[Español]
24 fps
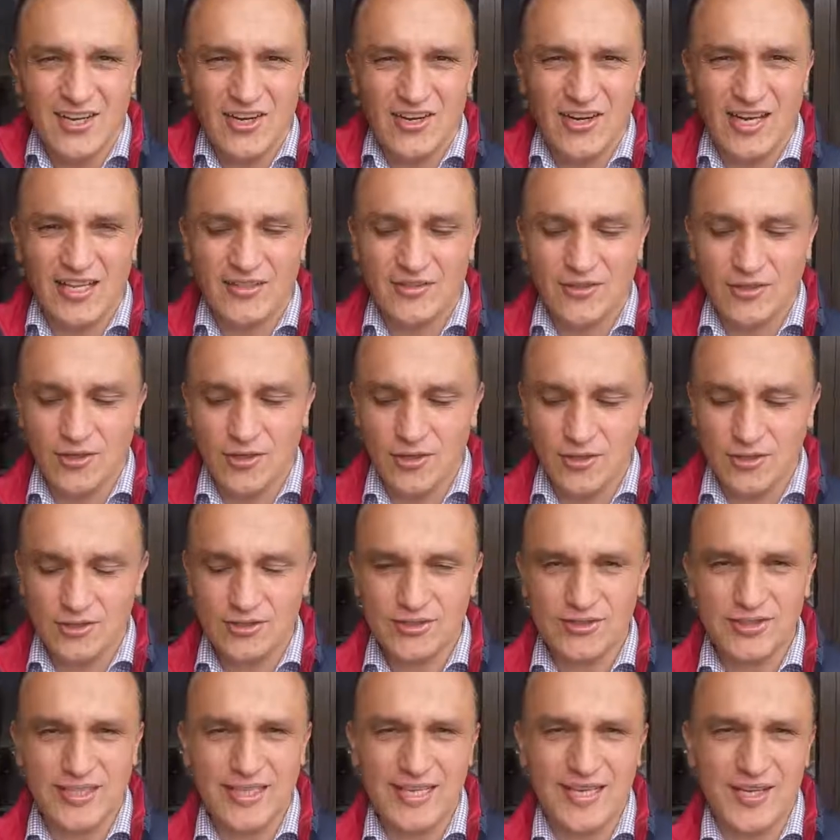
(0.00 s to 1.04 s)
Hola a
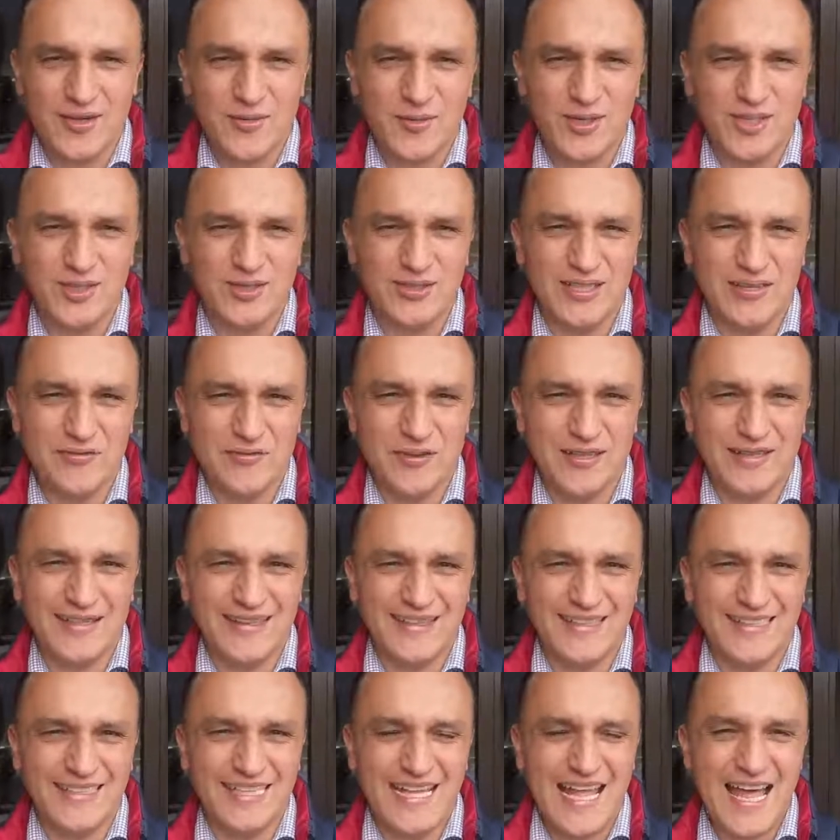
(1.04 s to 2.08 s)
todos, eh, bueno,
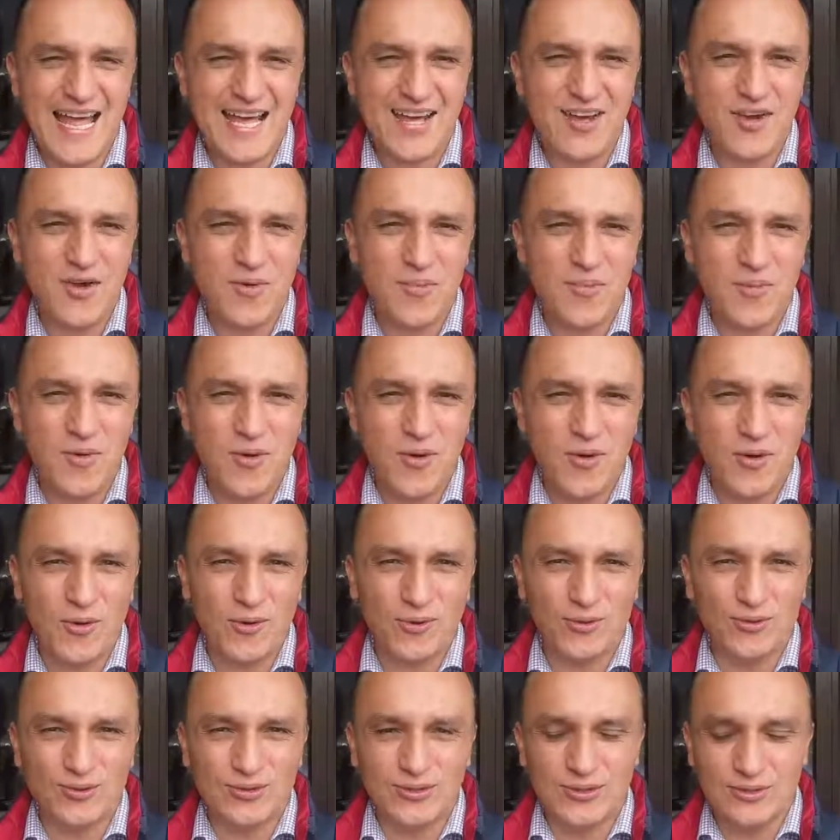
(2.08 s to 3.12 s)
definitivamente nada como
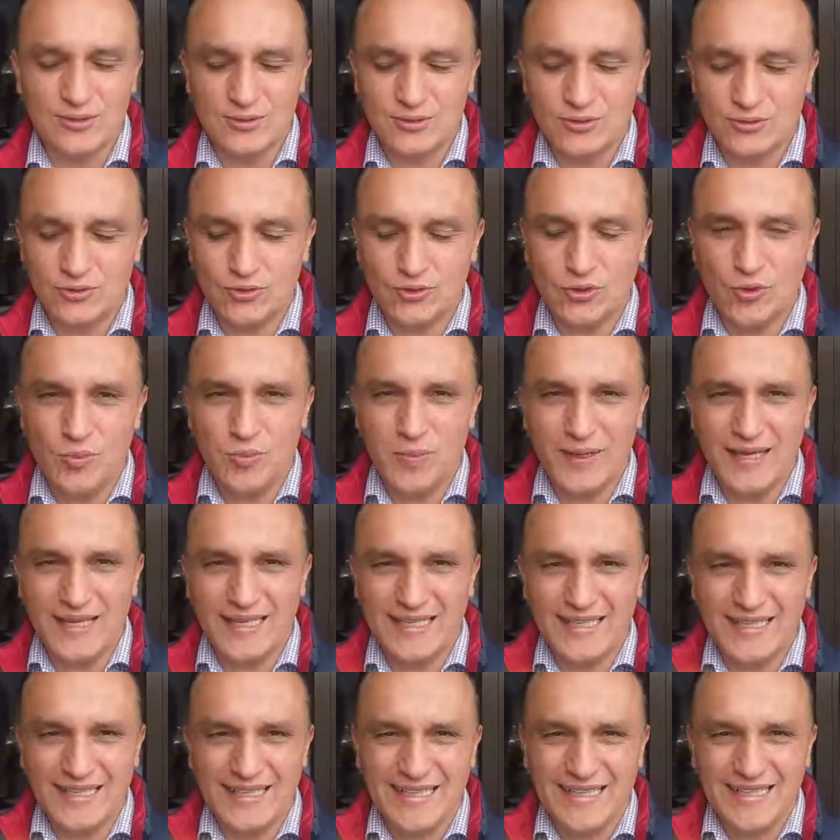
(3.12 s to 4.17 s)
un súper
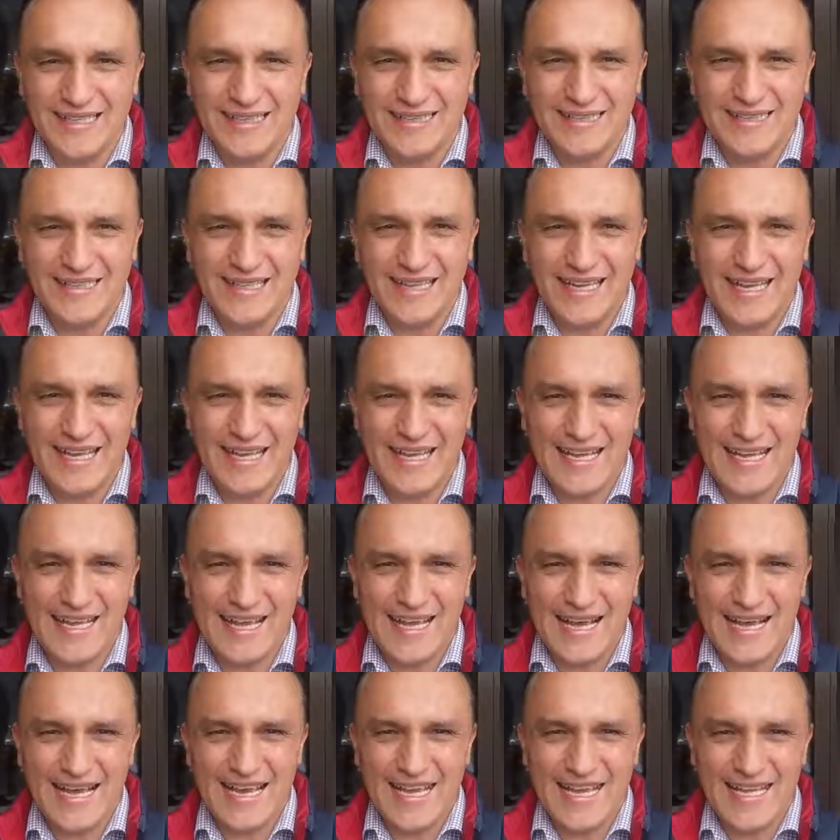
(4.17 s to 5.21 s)
té
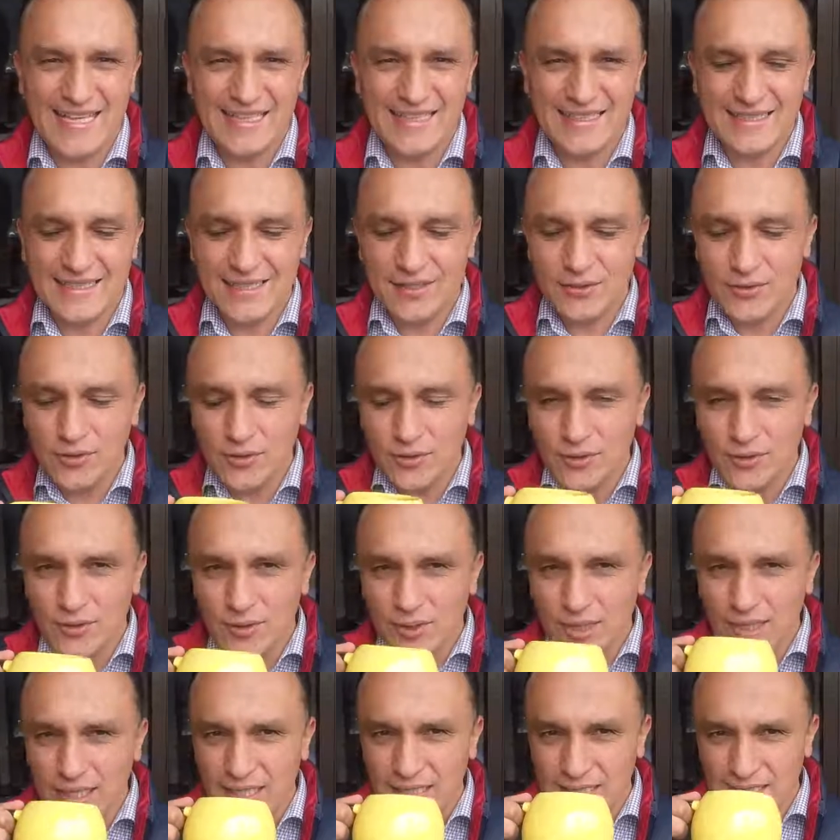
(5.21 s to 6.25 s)
calientico
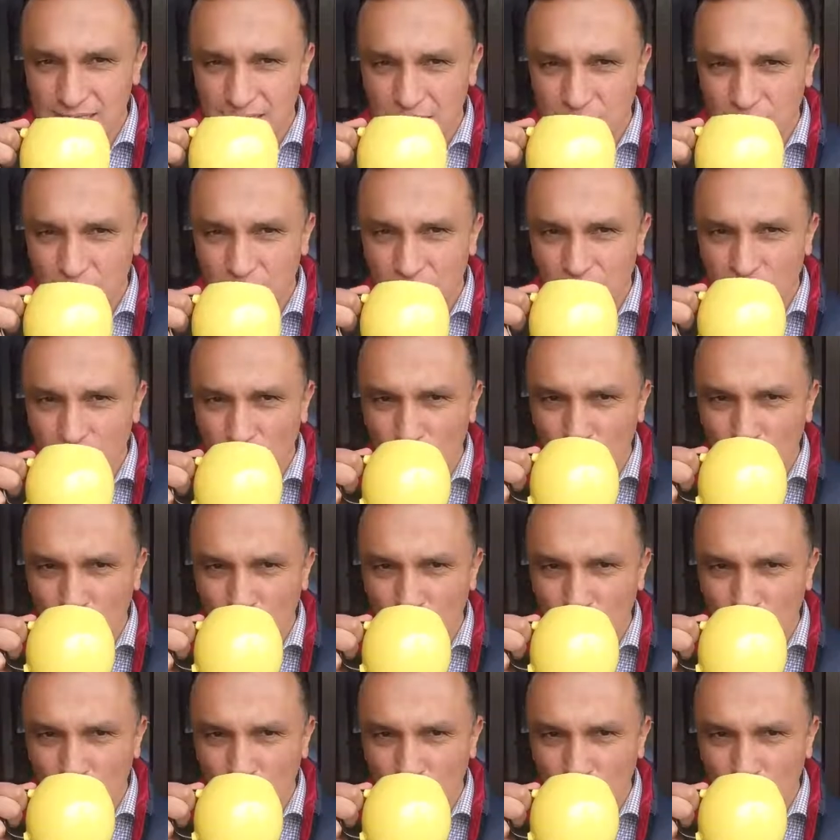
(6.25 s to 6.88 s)
a esta hora.